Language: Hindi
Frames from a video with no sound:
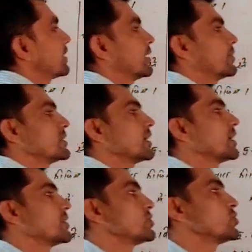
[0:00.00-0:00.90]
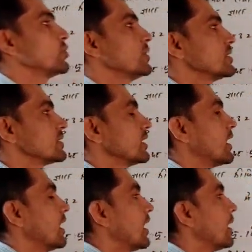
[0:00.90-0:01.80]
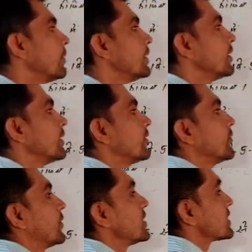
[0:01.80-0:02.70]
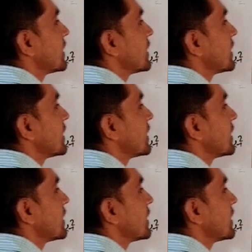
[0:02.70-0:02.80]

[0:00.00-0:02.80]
कितना बचेगा चौबीस अब फिर